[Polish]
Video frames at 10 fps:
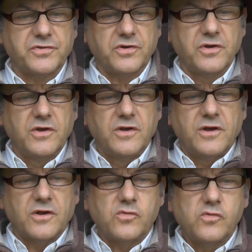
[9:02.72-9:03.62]
to
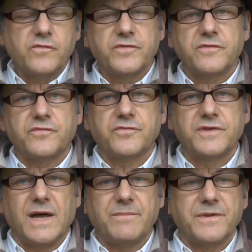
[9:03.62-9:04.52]
główny
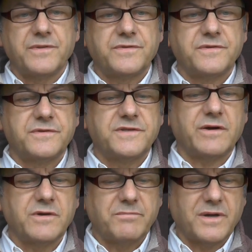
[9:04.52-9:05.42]
fundament
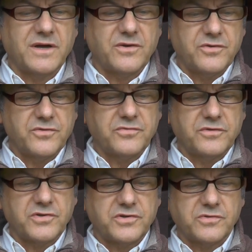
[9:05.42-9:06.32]
całej paranoi,
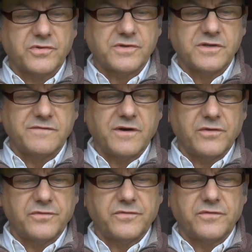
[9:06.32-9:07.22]
która się rozgrywa
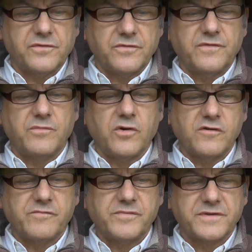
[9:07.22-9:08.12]
od y,
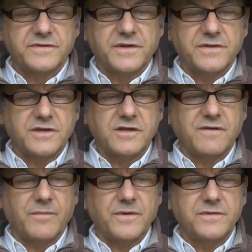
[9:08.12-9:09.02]
wyborów prezydenckich
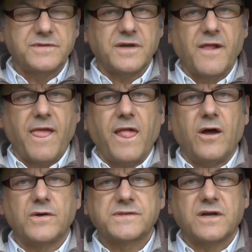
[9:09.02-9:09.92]
w Ameryce,
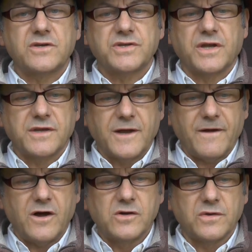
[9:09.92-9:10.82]
oskarżania
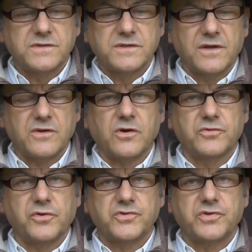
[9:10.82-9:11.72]
Rosjan
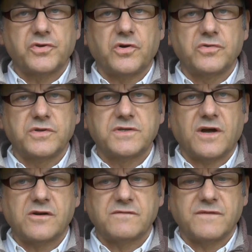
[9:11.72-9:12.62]
o to, że to oni
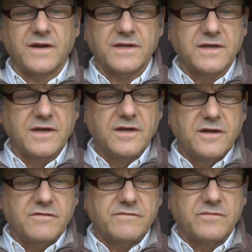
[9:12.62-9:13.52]
zhakowali
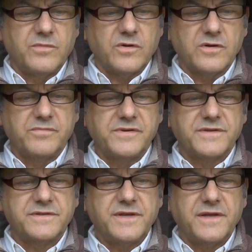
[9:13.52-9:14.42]
wybory
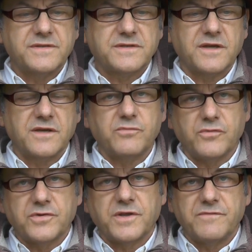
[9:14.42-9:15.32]
prezydenckie. I
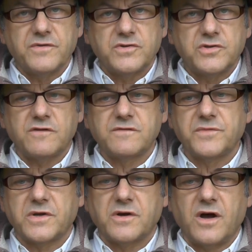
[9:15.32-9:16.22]
punktem
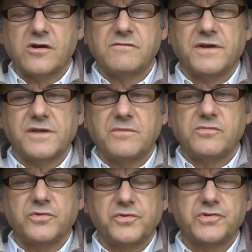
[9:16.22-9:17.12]
wyjściowym tego hakowania
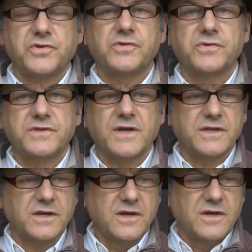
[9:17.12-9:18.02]
było to, że to
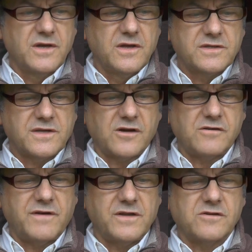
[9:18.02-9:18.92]
Rosjanie
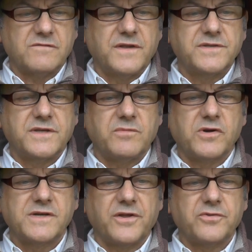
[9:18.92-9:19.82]
schakowali konwencję
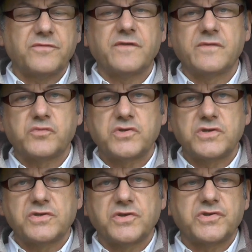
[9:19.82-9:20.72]
demokratów i
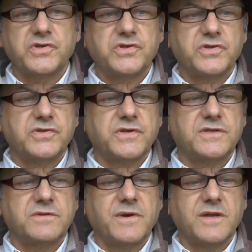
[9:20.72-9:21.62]
wypuścili te 30
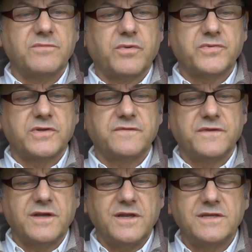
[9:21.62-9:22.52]
tysięcy maili poprzez
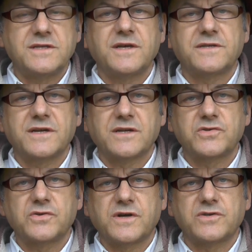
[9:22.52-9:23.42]
Wikileaks i teraz nagle
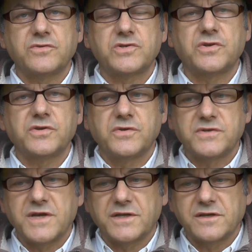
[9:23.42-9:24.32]
się okazuje, że to nie
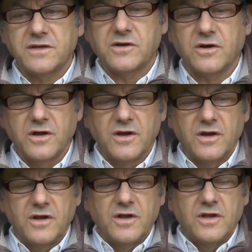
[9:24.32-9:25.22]
Rosjanie, tylko
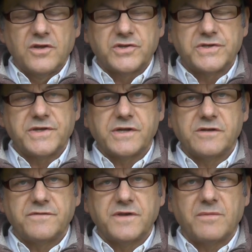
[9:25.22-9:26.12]
czystej
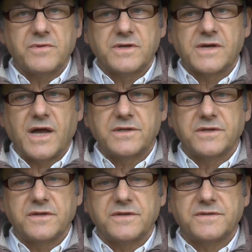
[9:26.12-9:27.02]
krwi
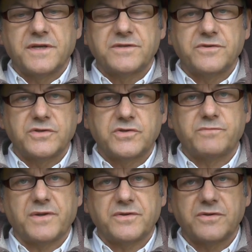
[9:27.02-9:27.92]
Amerykanin Sethridge,
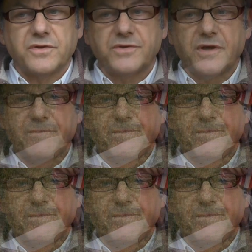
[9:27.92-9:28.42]
patriota,